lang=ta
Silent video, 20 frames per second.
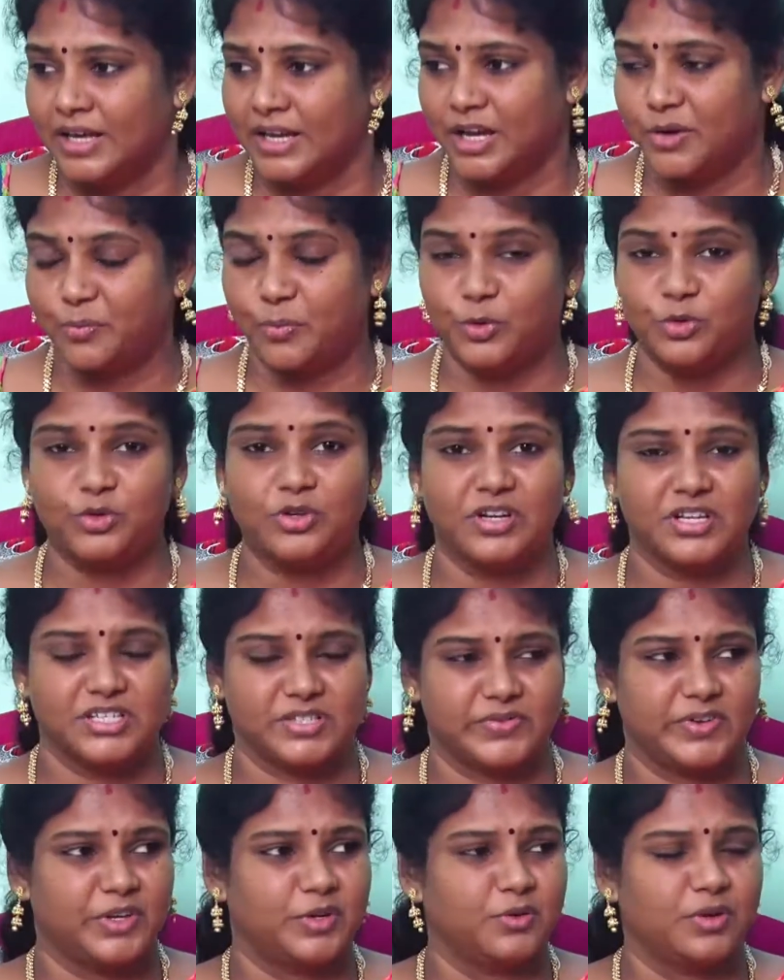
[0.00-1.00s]
எனக்கு புது
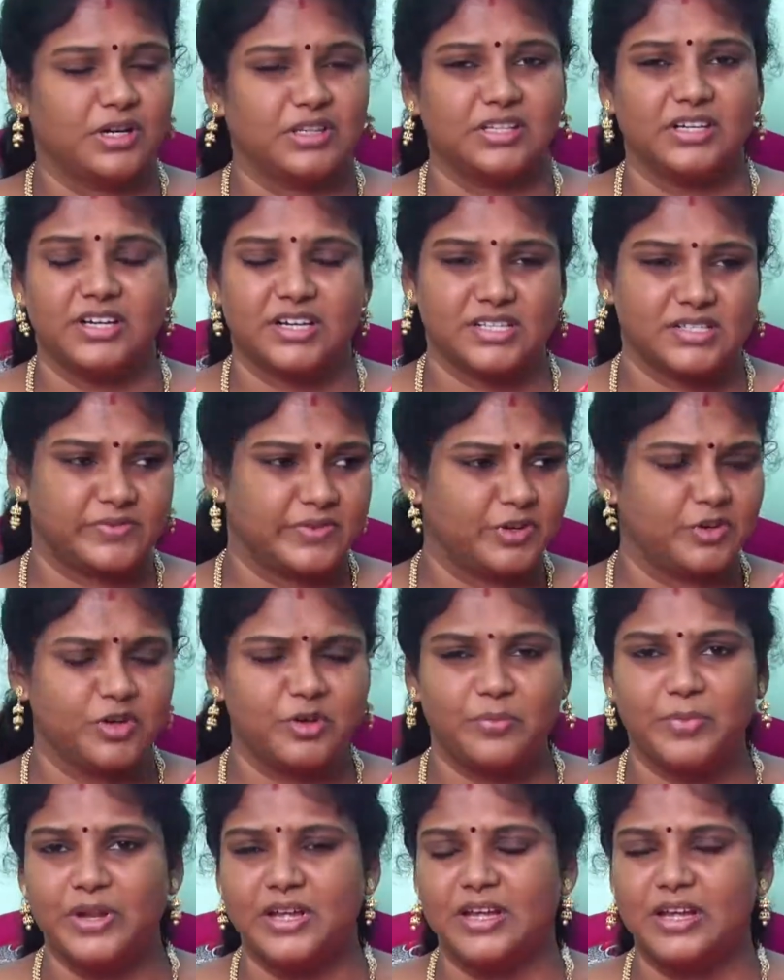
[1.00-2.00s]
ட்ரெஸ் வேணும் அந்த ட்ரெஸ்
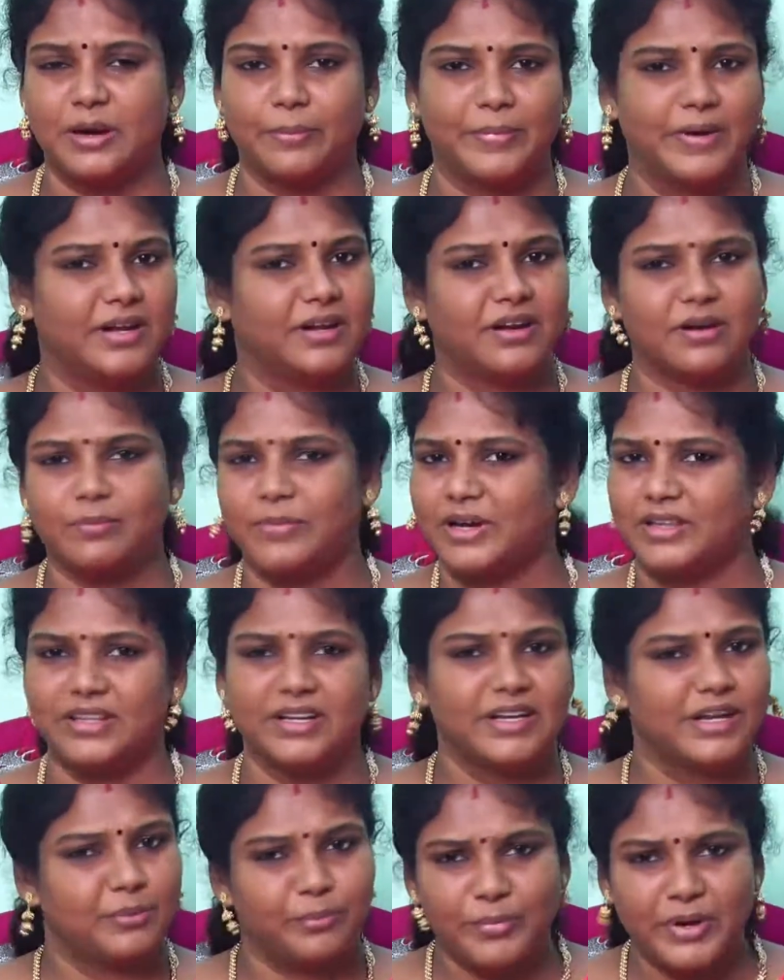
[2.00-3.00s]
வேணும் இப்படி அப்படின்ற
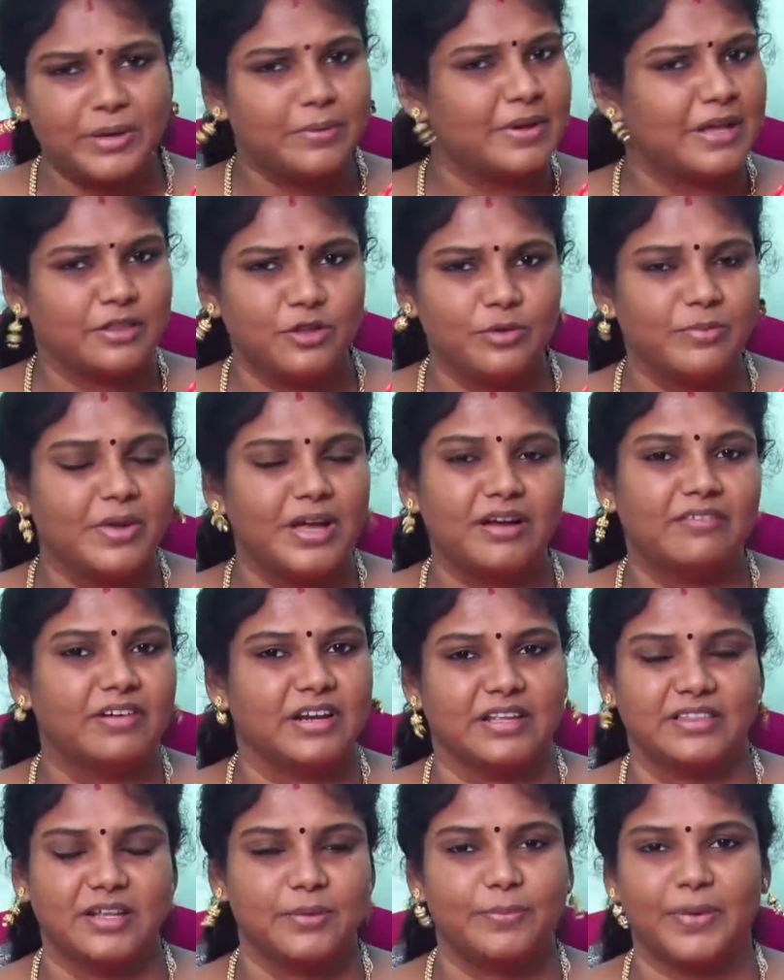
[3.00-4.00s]
மாதிரி எப்படி எதுவுமே
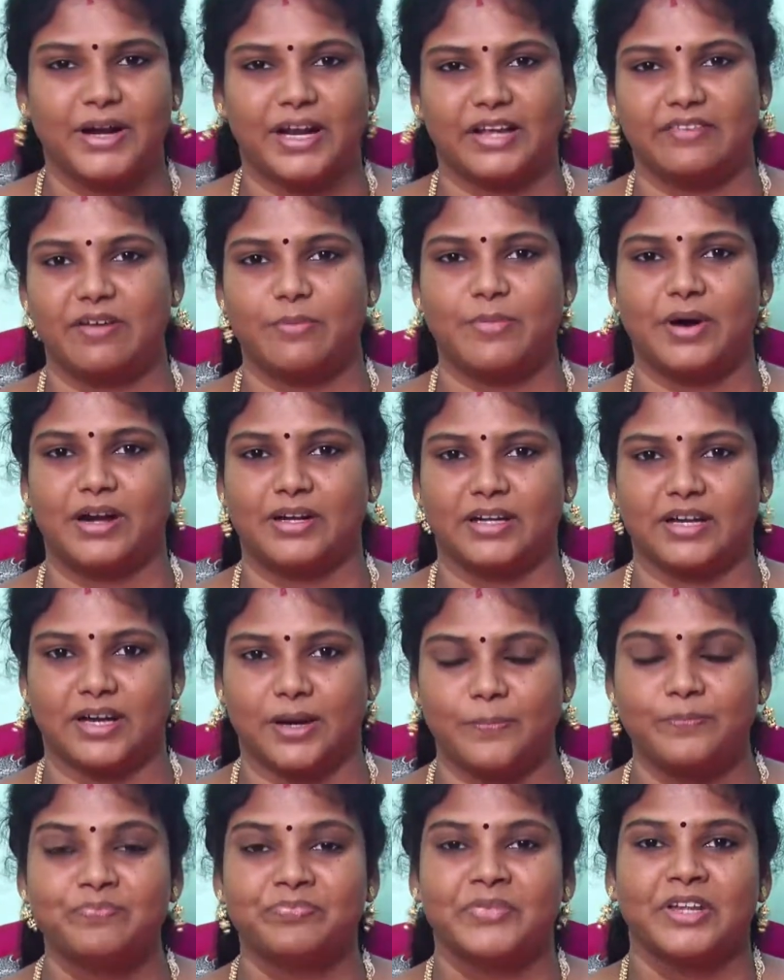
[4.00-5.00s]
அவர் எதிர்பார்க்கவே
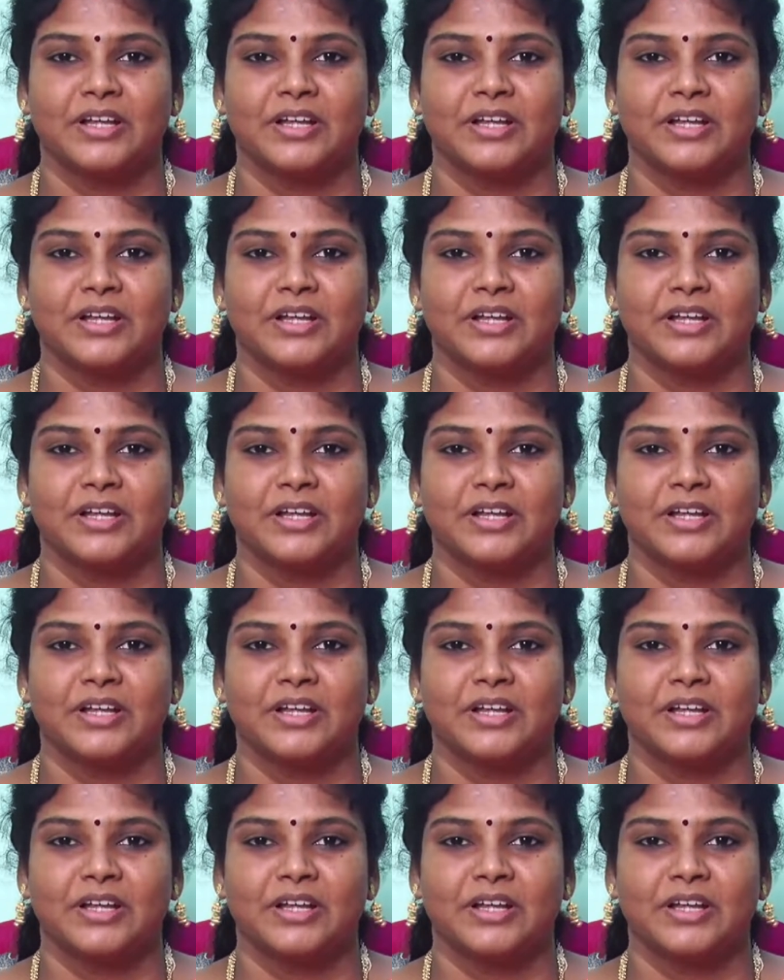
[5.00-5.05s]
மாட்டாராம்